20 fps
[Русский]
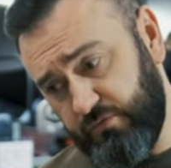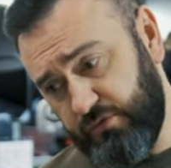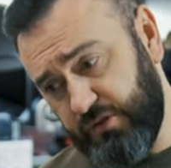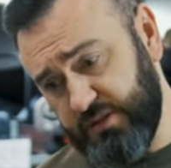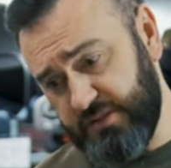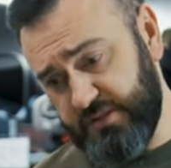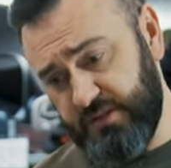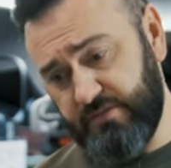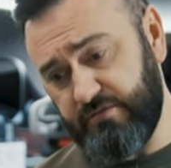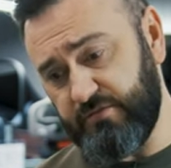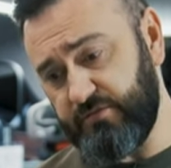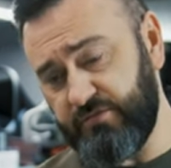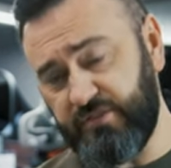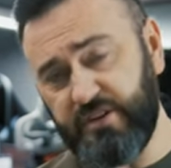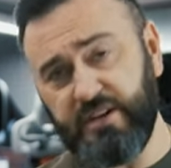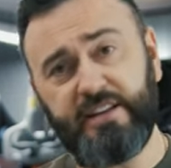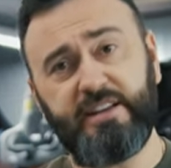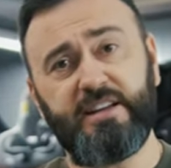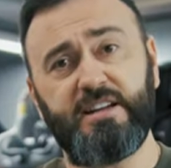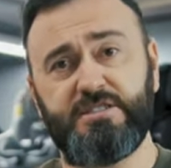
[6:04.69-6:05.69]
если в
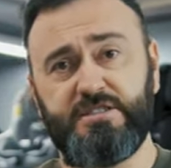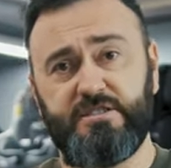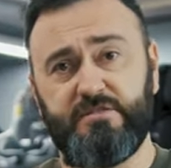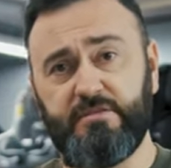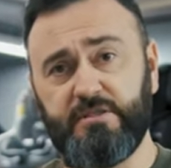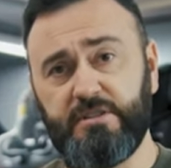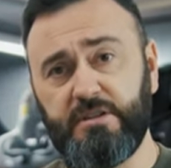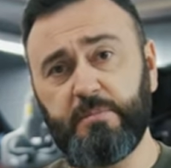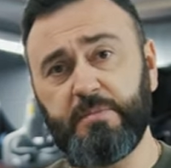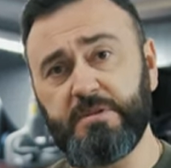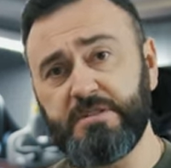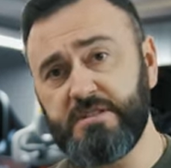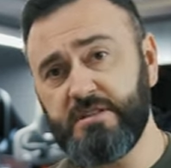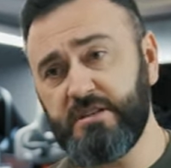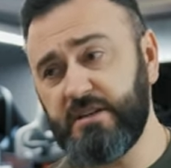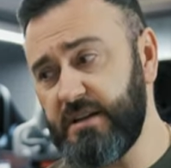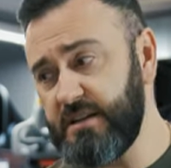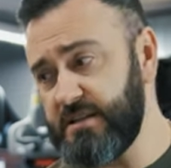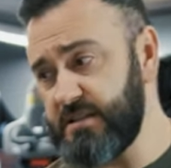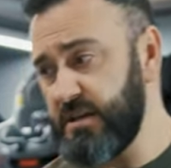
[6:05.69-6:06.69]
горячей воде
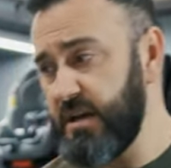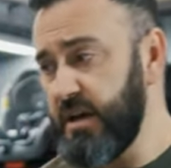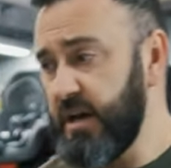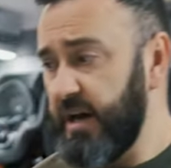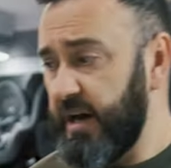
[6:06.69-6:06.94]
постирайте,